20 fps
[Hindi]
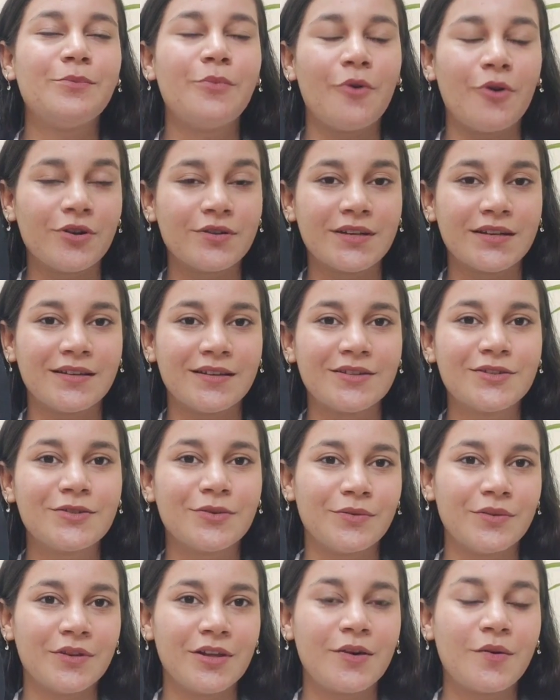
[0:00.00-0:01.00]
बहुत ज़्यादा
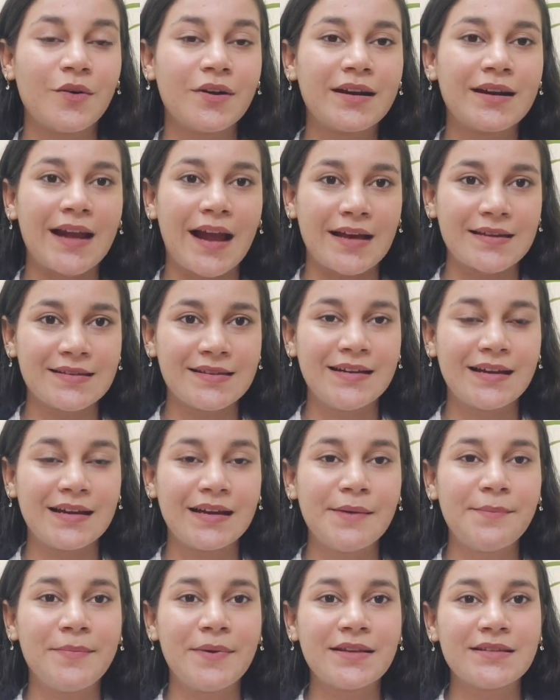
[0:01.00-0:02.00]
सुंदर और क्लासी
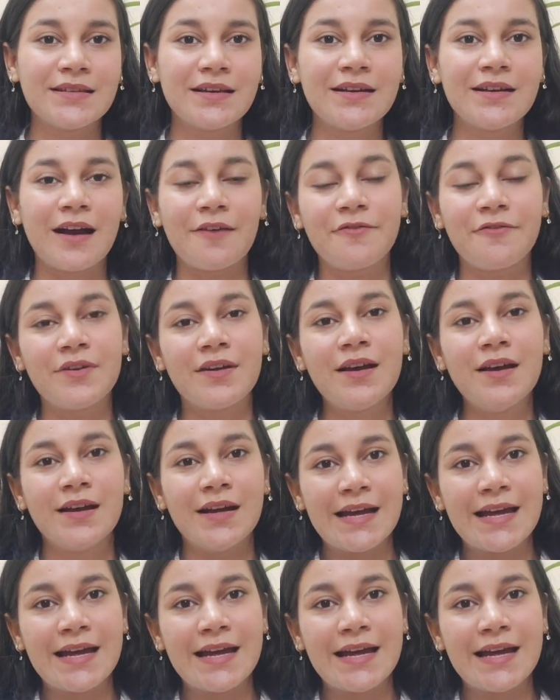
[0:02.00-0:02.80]
लगा प्लस ये काफ़ी ना